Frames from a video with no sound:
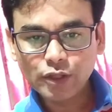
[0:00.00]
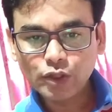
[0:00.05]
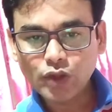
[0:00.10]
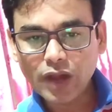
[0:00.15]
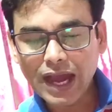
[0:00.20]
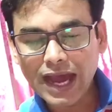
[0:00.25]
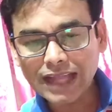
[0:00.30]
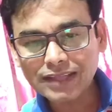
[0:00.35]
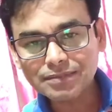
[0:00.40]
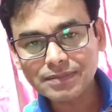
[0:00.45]

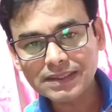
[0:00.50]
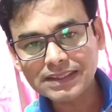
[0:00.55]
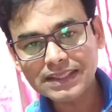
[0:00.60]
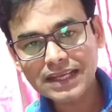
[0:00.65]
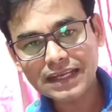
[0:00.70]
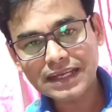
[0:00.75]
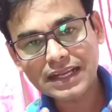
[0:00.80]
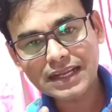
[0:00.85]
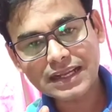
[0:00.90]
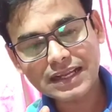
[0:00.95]
तो
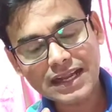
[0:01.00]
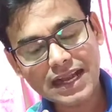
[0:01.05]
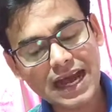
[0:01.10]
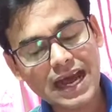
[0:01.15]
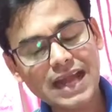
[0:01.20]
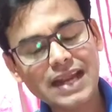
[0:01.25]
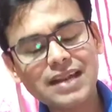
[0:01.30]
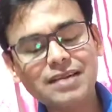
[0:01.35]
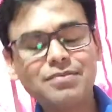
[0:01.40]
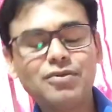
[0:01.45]
आत्महत्या के
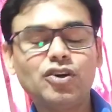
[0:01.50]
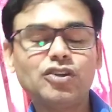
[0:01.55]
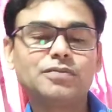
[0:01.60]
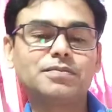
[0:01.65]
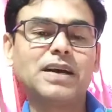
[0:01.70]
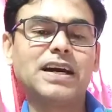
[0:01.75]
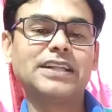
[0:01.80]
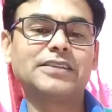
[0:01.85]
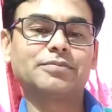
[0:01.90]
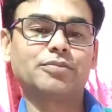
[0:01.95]
कारण
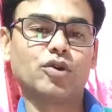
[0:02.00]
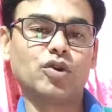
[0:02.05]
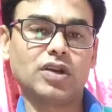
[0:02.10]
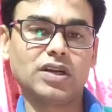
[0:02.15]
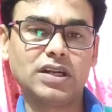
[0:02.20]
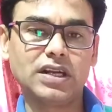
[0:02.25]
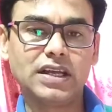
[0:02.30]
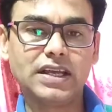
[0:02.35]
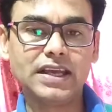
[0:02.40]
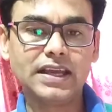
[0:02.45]
बहुत
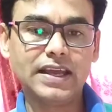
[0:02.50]
महत्वपूर्ण